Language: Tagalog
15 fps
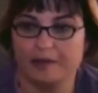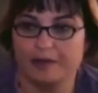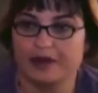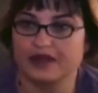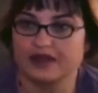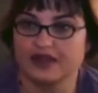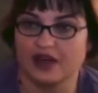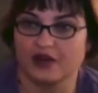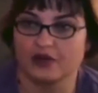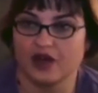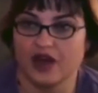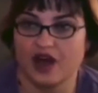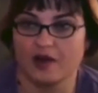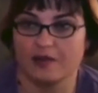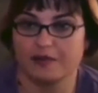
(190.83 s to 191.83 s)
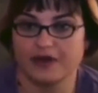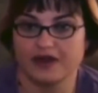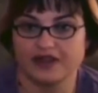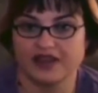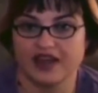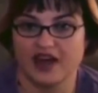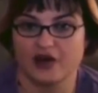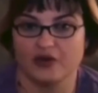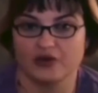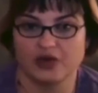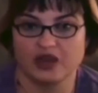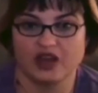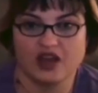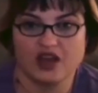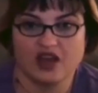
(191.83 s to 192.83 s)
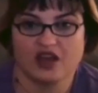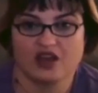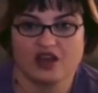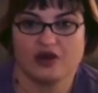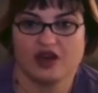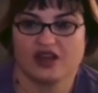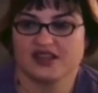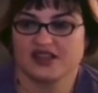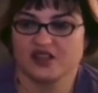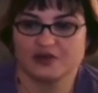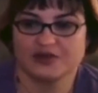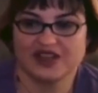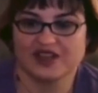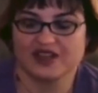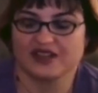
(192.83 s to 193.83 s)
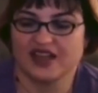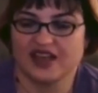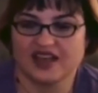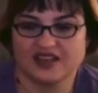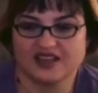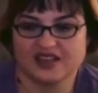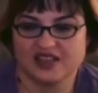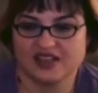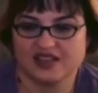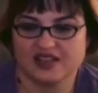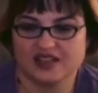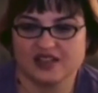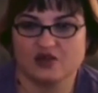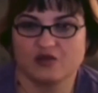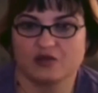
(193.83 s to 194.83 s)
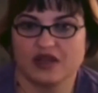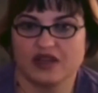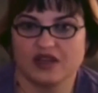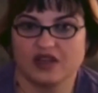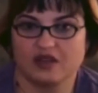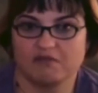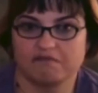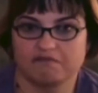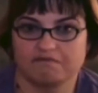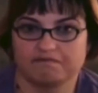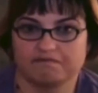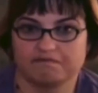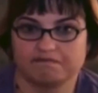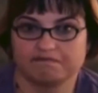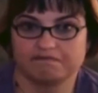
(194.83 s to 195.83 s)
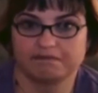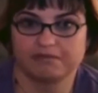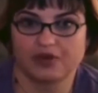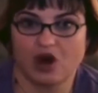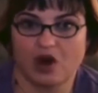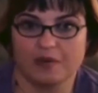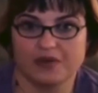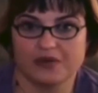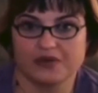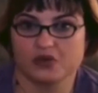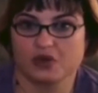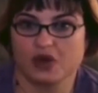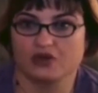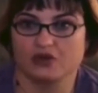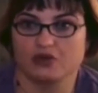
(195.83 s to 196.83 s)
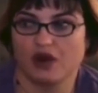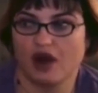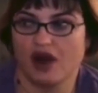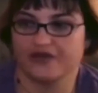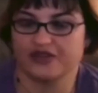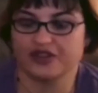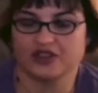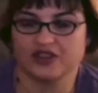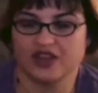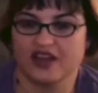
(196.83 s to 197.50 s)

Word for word: ni Anastasia at Tatiana, sila ay umaasa pa rin sa tulong ng mga medication para matuloy ang sinasabing